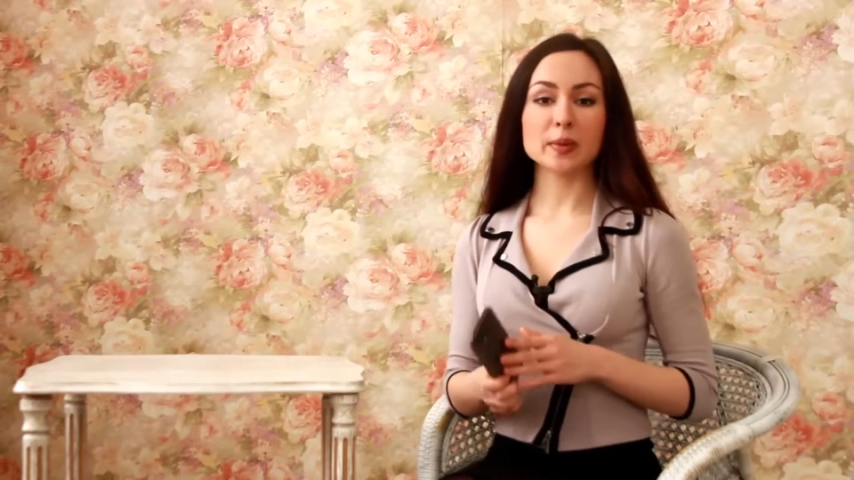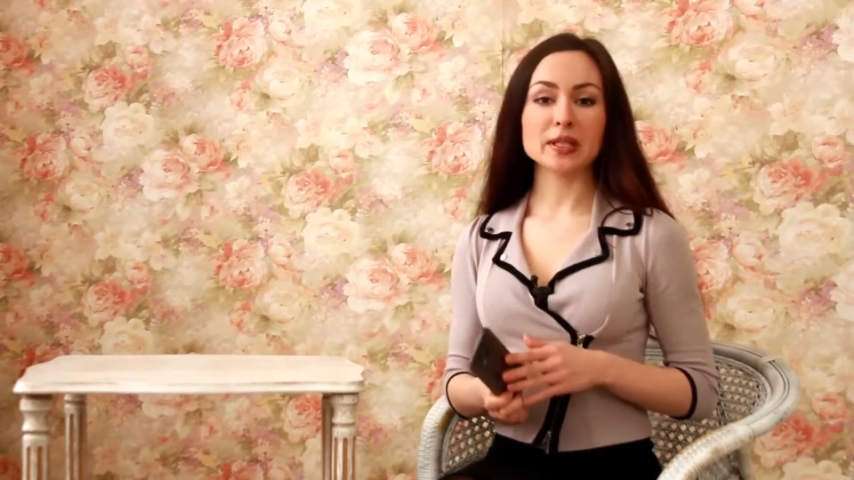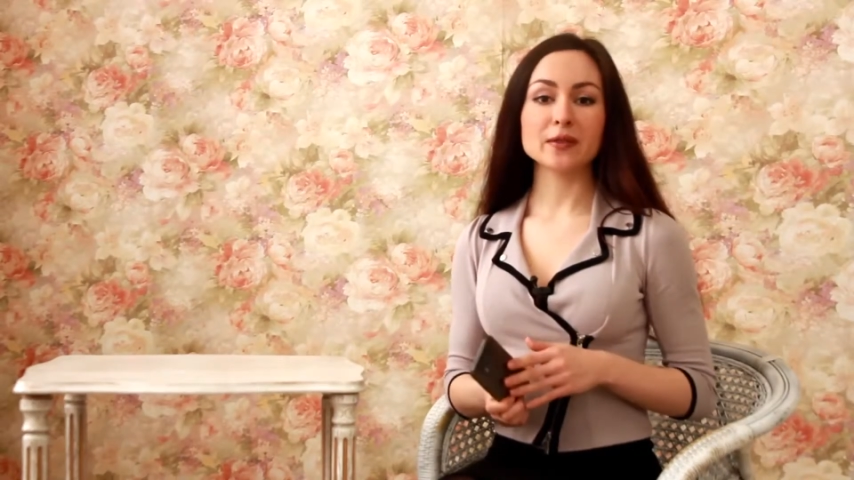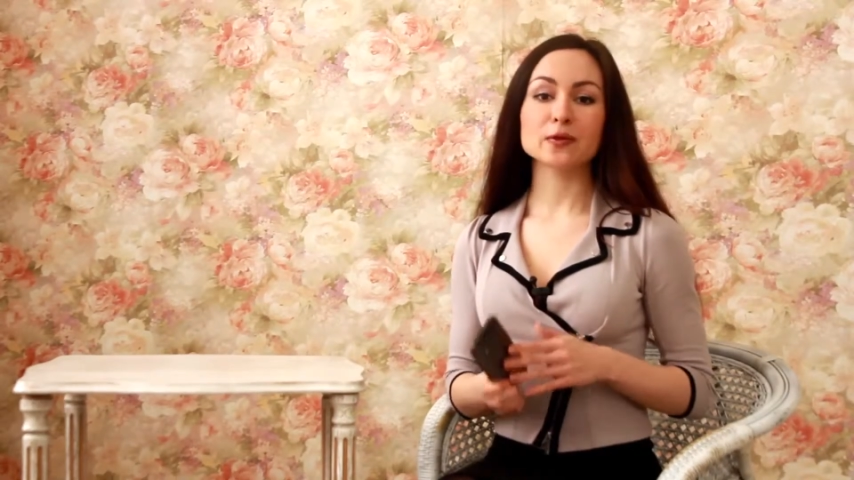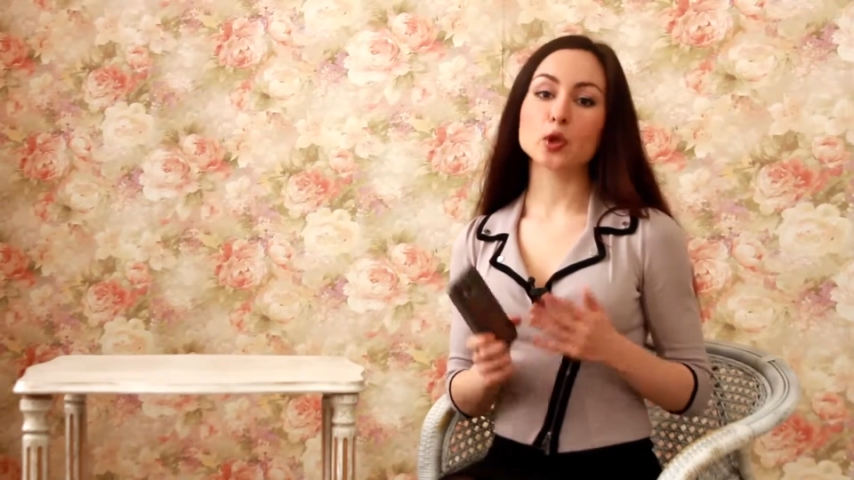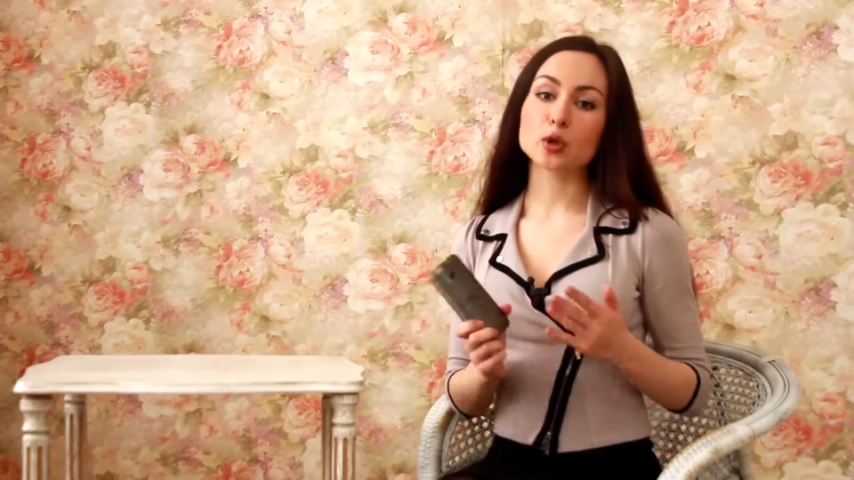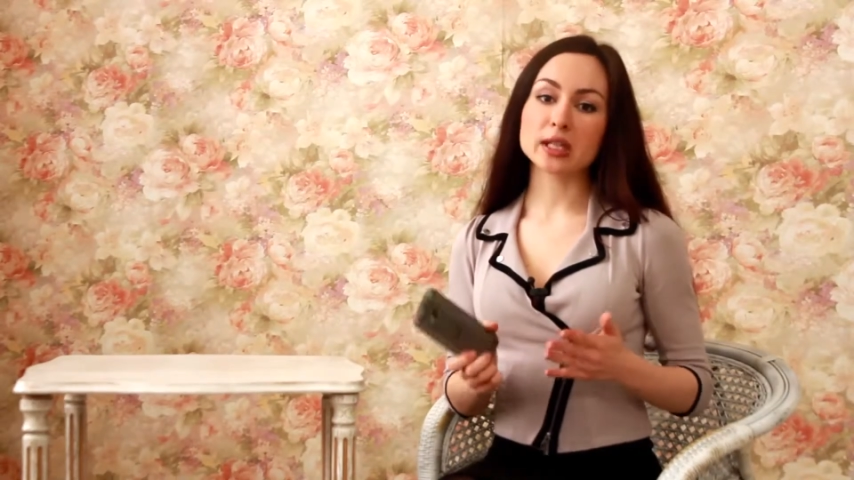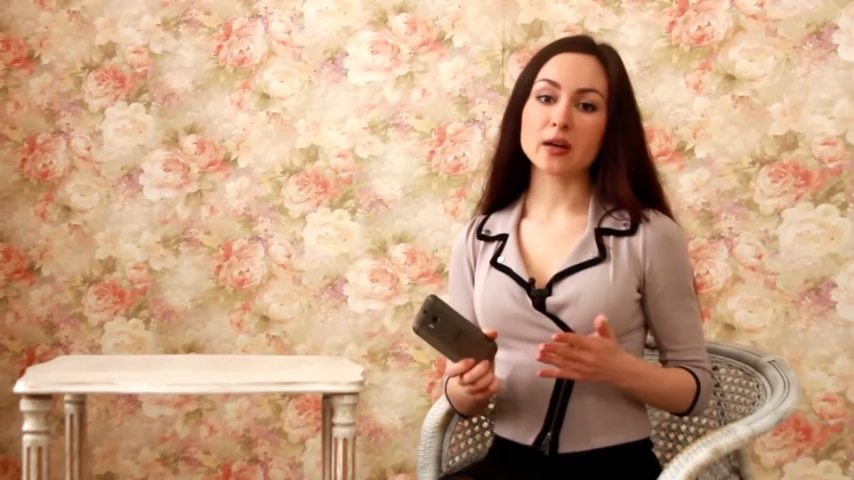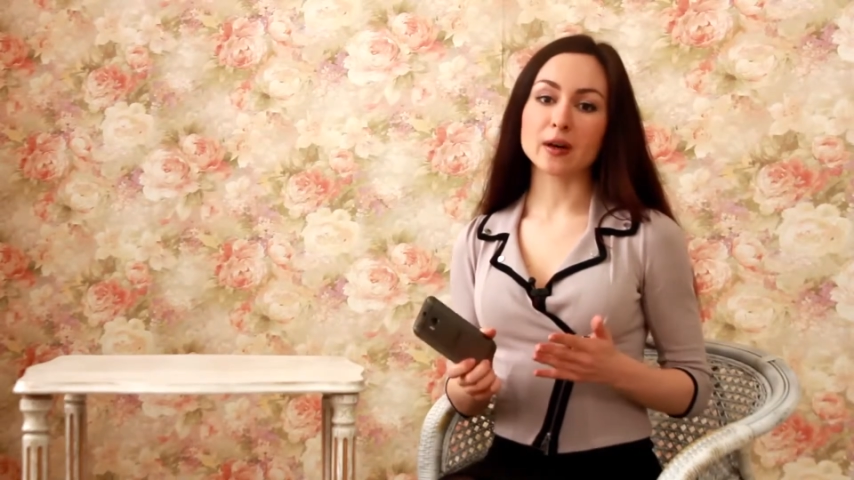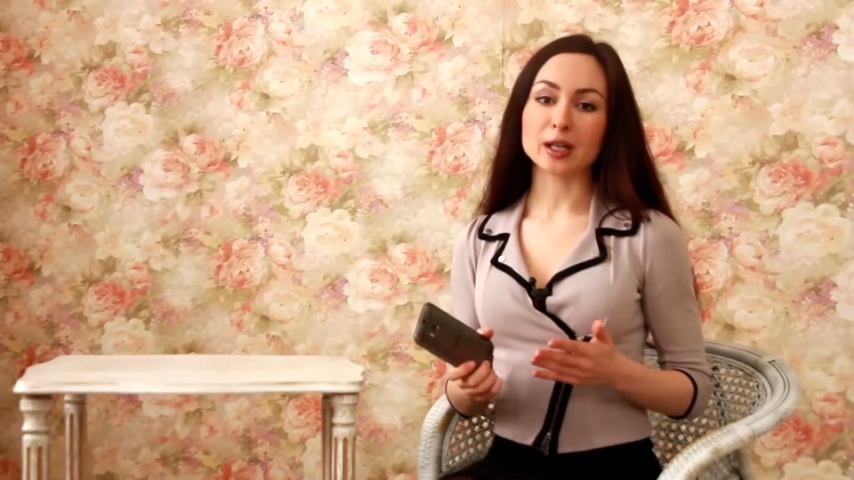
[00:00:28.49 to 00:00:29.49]
описать в трех
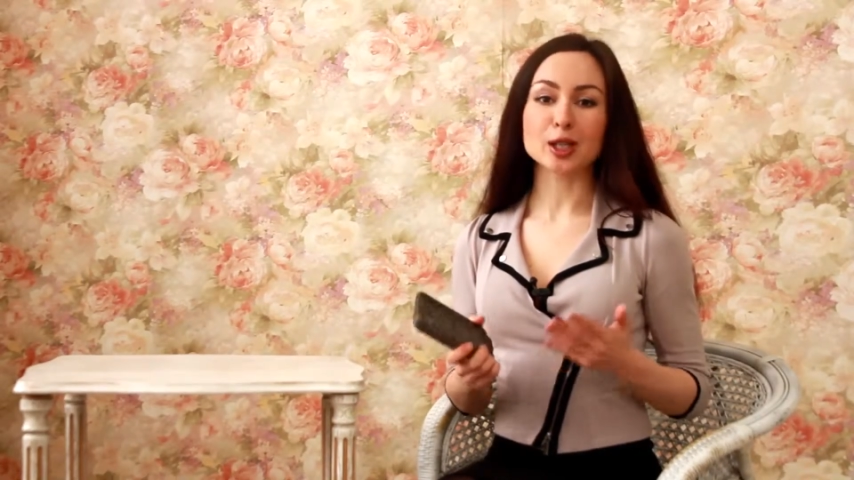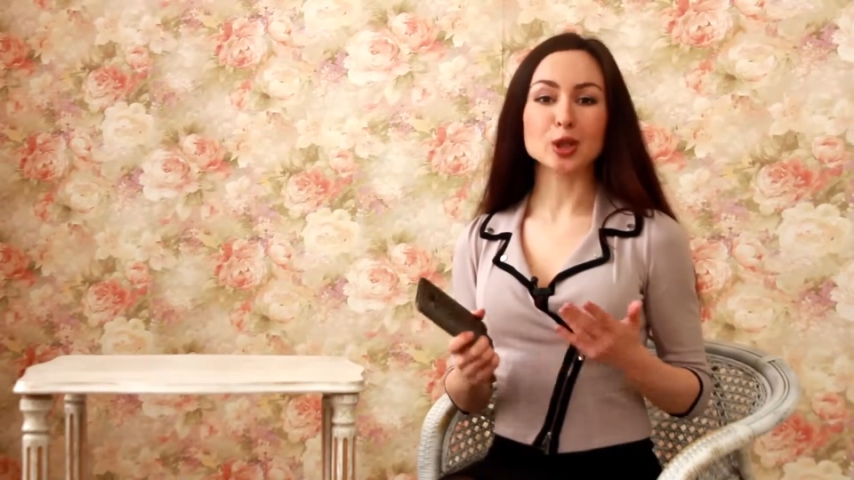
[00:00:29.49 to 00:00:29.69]
словах.